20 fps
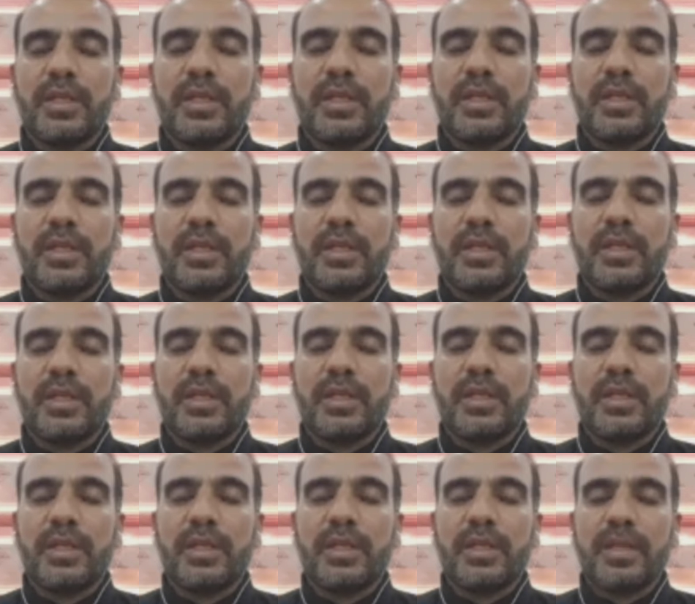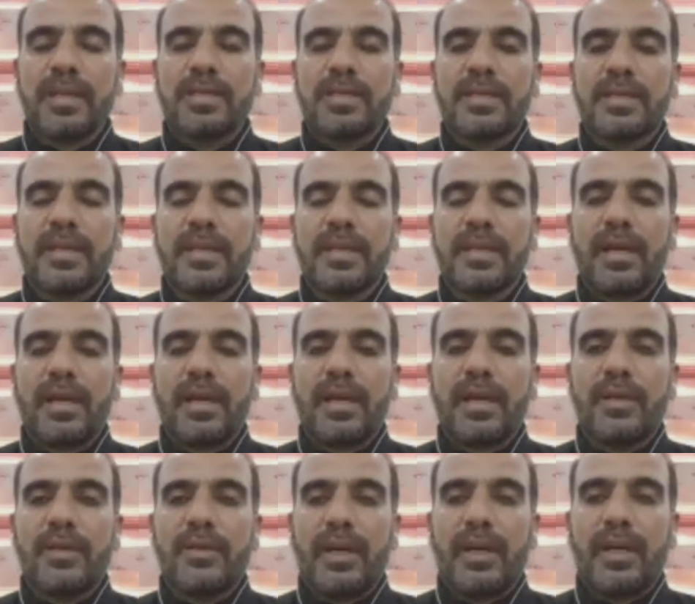هي الجلسه الاولى الساعه
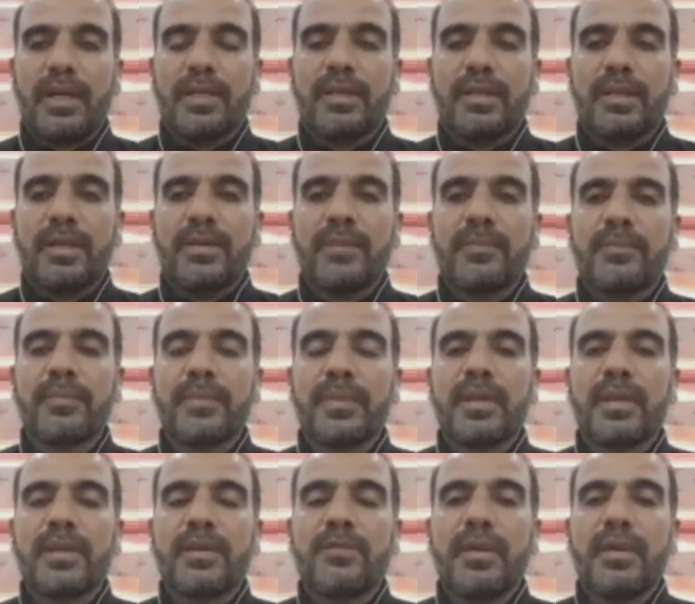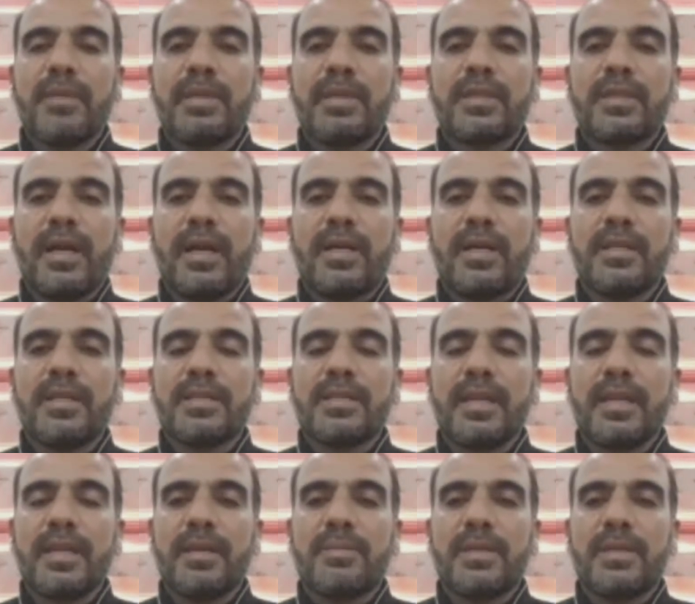الواحده فبالتالي
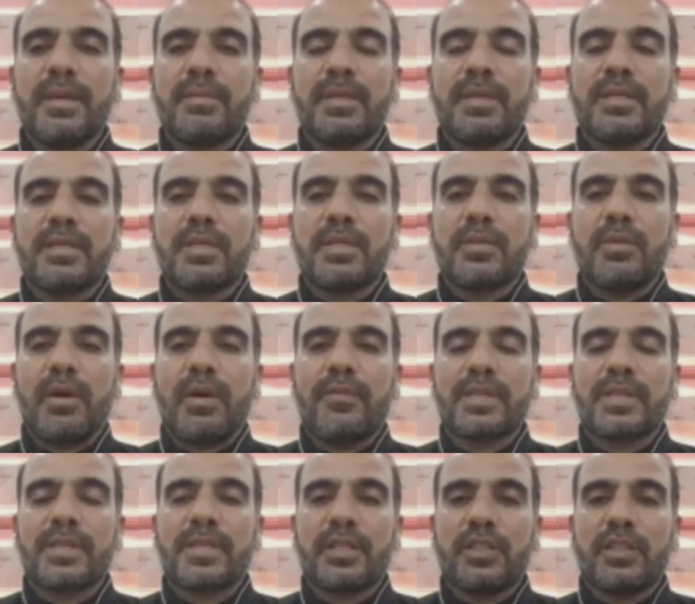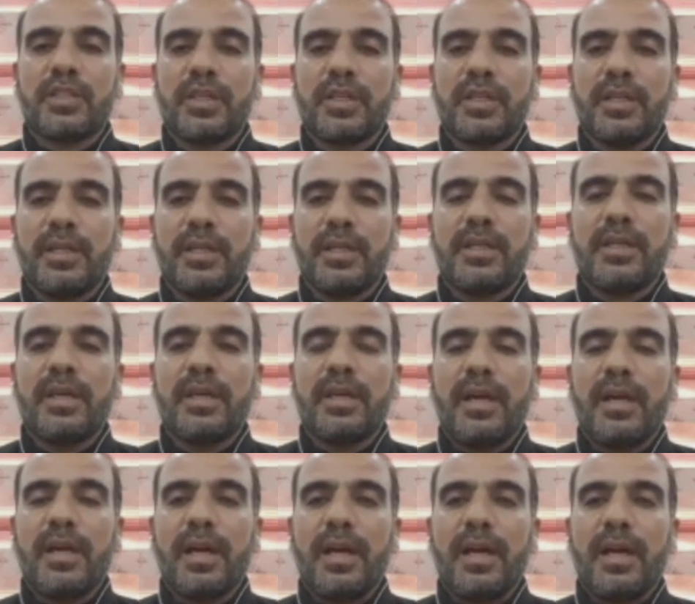سيبدا مجلس النواب فصله التشريعي
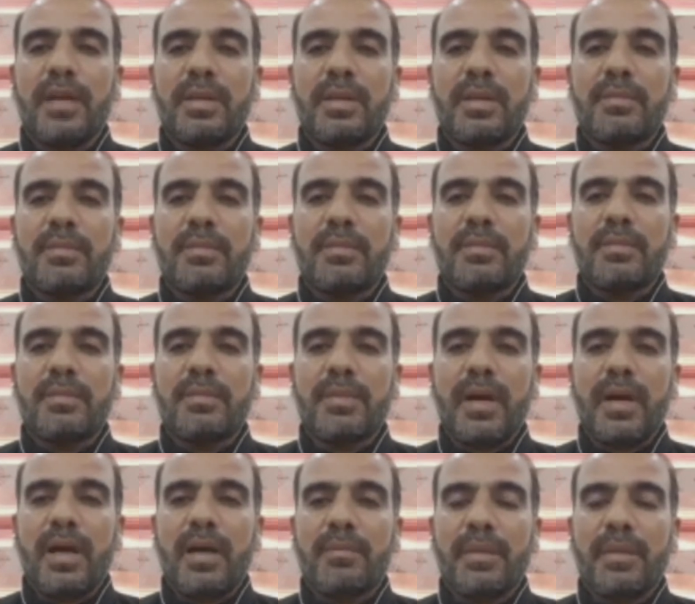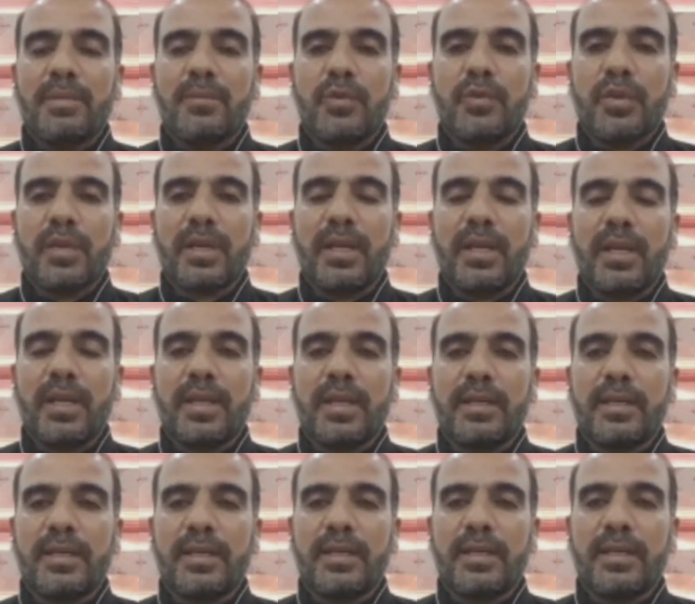اهم المهام الموكله
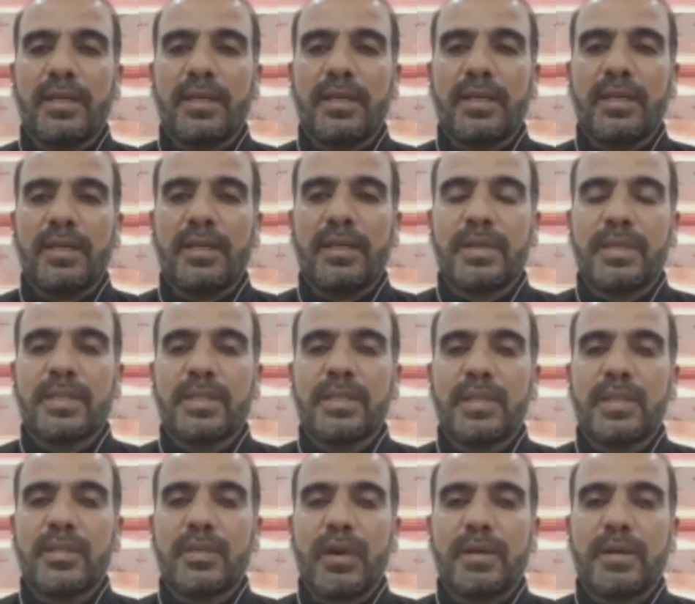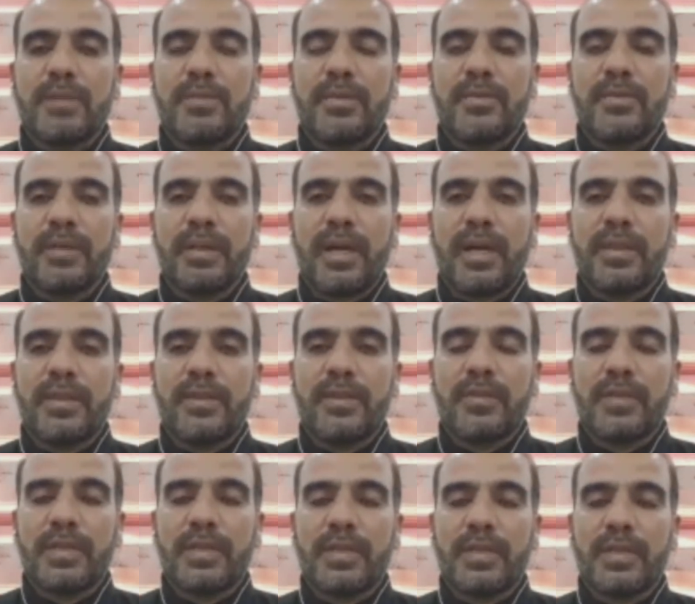لمجلس النواب في هذا
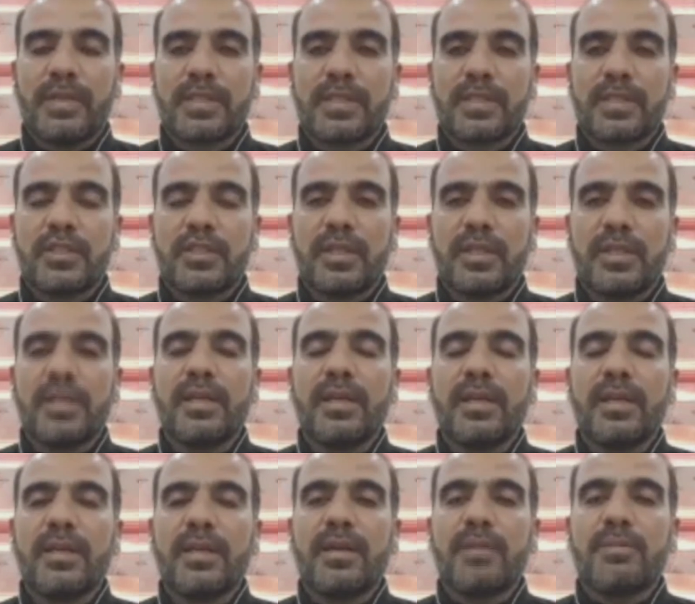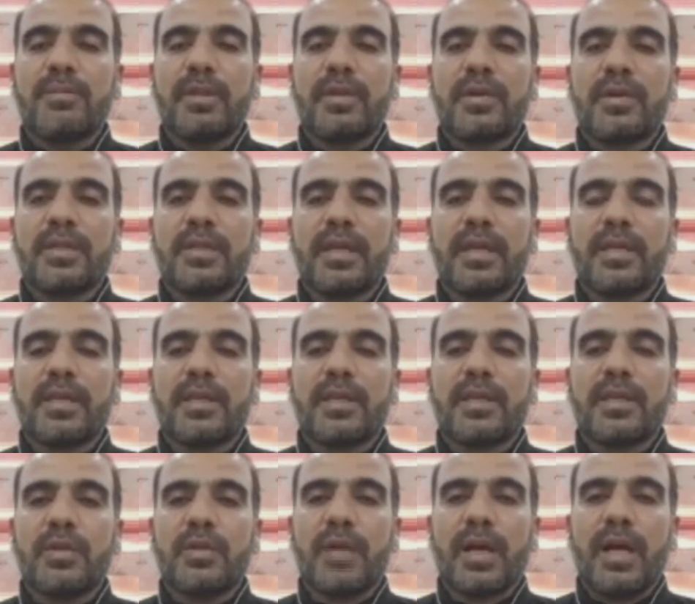الفصل التشريعي بكل تاكيد هو
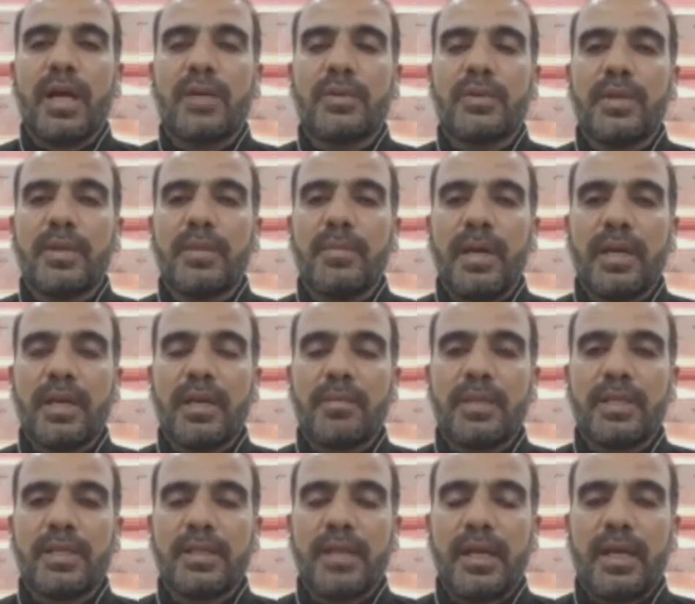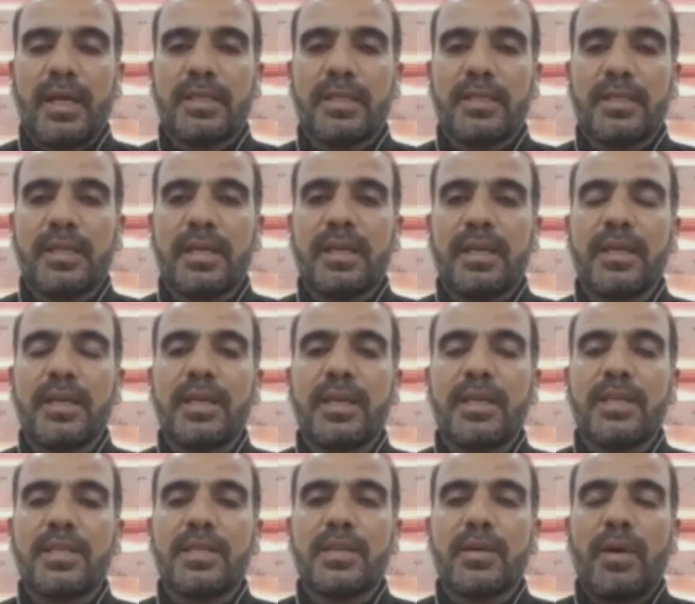قانون المحكمه الاتحاديه
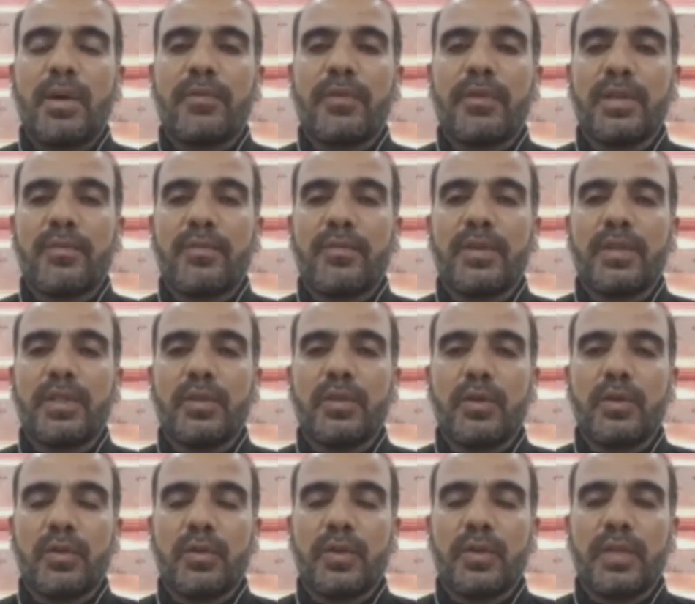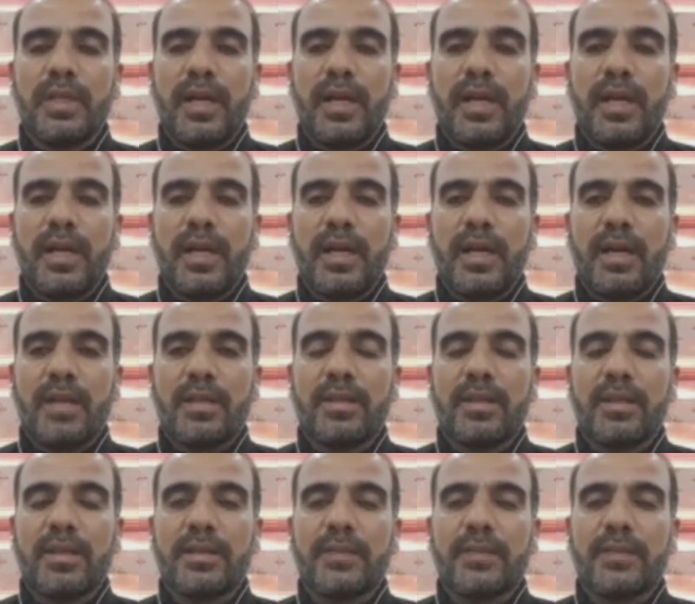سواء في اضافه عضو لهذه